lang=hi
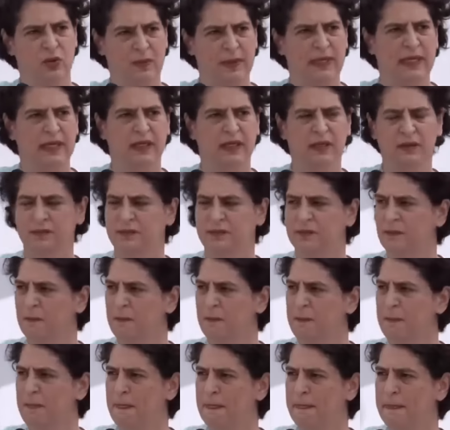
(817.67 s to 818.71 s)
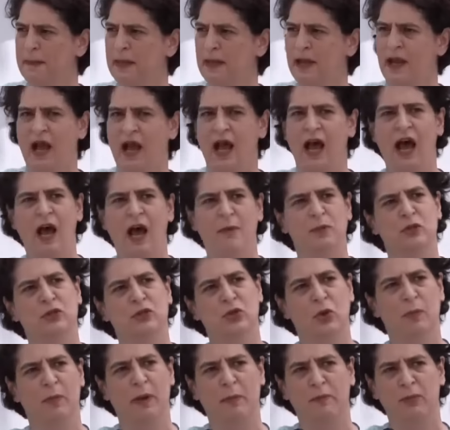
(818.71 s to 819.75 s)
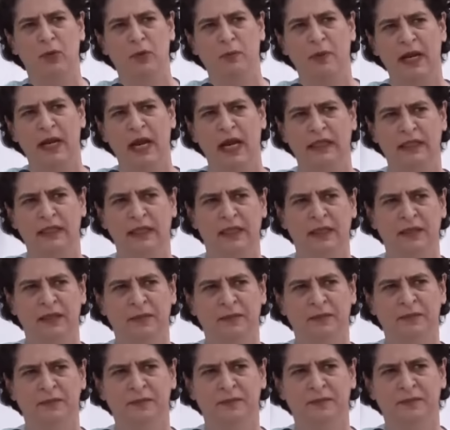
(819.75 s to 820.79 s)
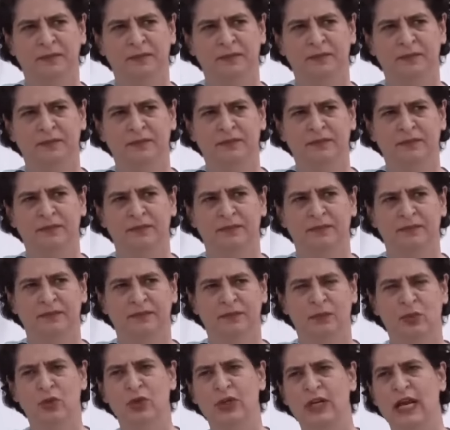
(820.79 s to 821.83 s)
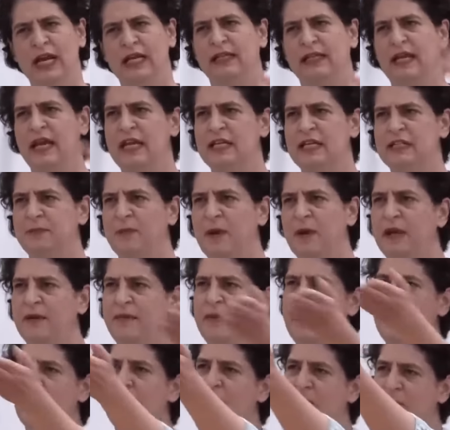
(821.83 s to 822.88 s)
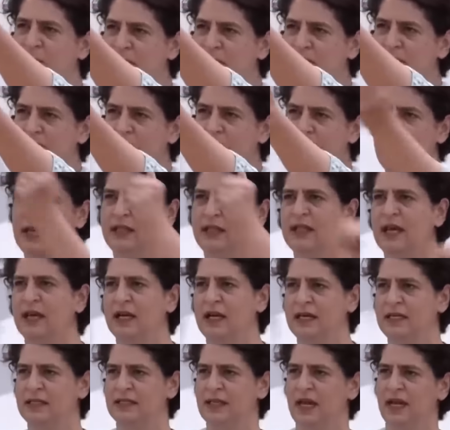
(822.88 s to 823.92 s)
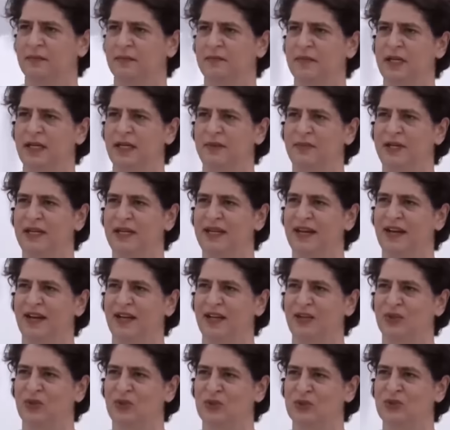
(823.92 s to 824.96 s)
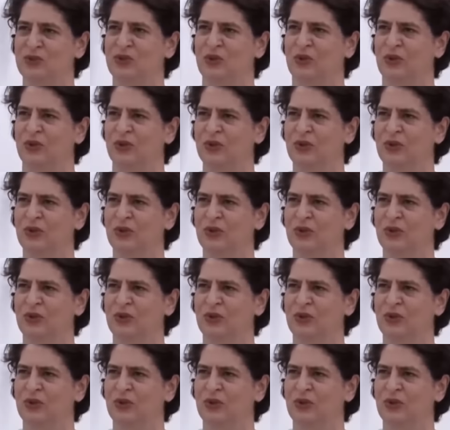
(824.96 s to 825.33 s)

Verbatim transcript: मिली आप उसको पप्पू बनाते हैं पूरे देश भर में आपकी सहायता के साथ मेरे मीडिया के दोस्तों